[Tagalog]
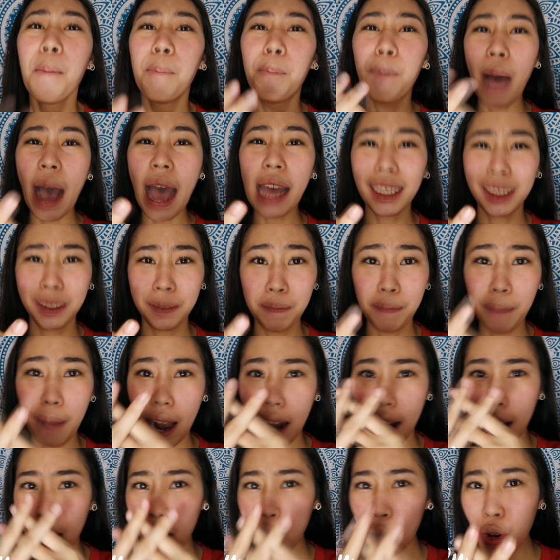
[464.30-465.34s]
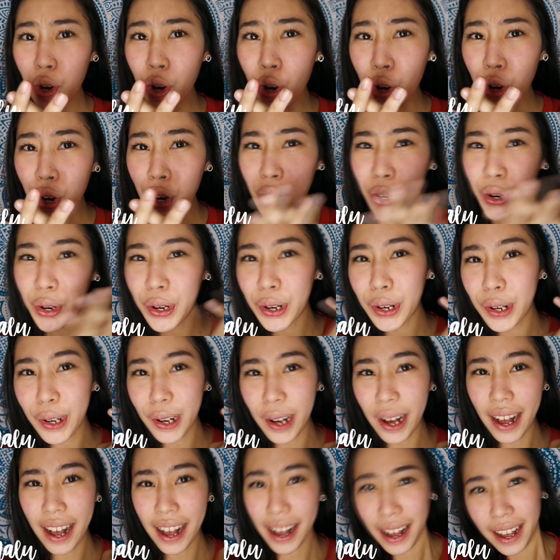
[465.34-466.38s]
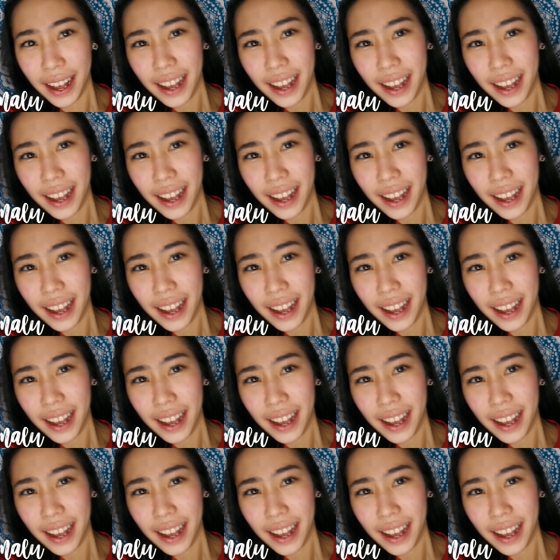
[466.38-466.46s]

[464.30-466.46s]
Patmalu